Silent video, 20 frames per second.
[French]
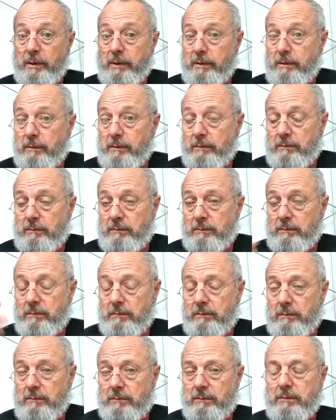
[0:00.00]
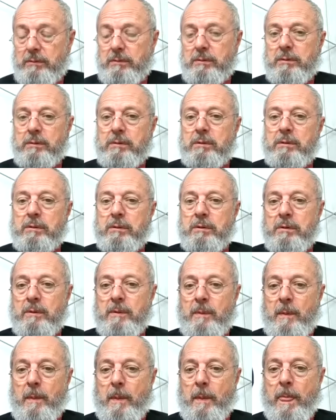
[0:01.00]
Et puis, tu pourras aussi nous parler du
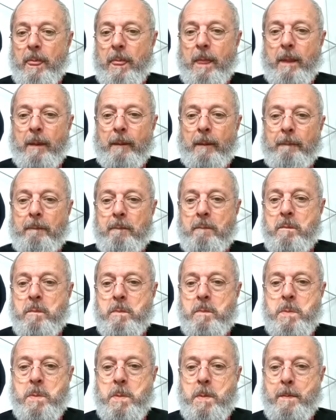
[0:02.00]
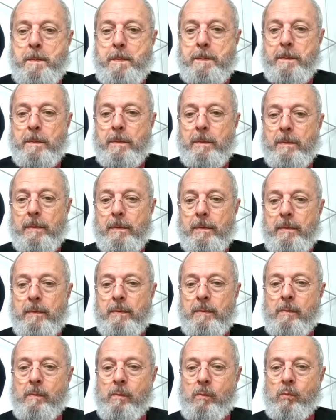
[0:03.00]
contexte social si tu as envie et politique
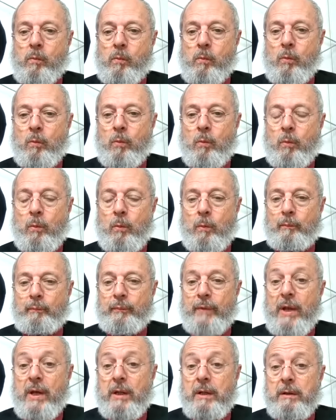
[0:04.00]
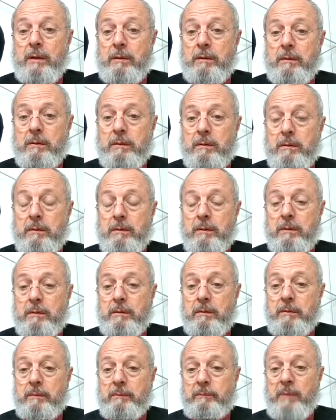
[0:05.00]
il n'y a aucun problème. À toi la parole.
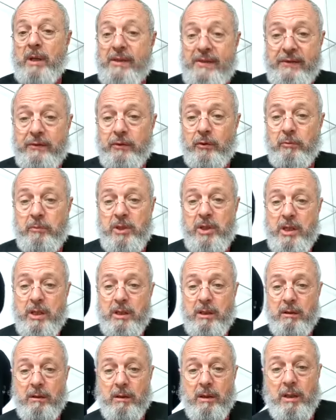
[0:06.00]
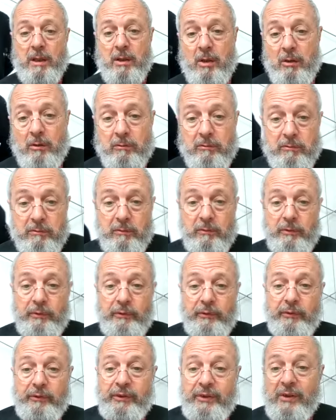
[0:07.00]
Merci Dominique. Alors,
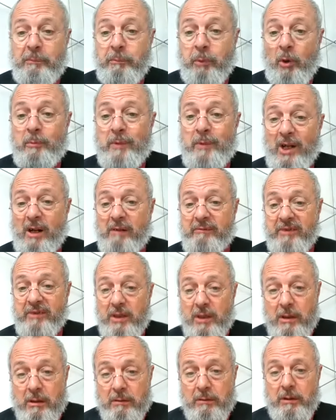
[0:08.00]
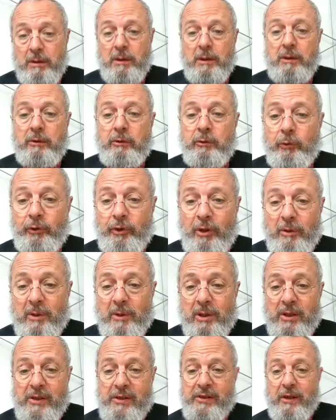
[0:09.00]
c'est le 1er avril. Nous
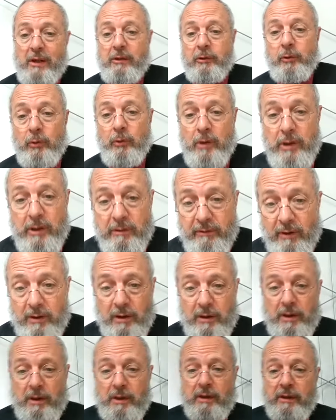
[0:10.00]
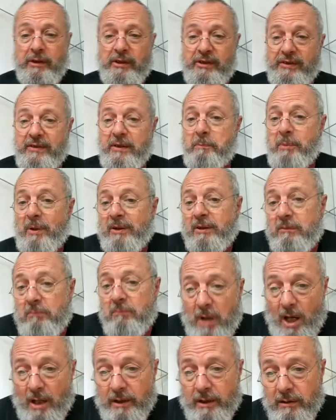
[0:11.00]
sommes à l'escale du livre et ce n'est pas
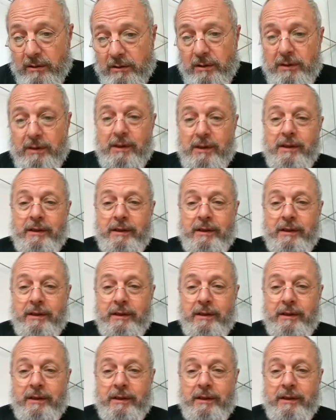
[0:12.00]
une blague.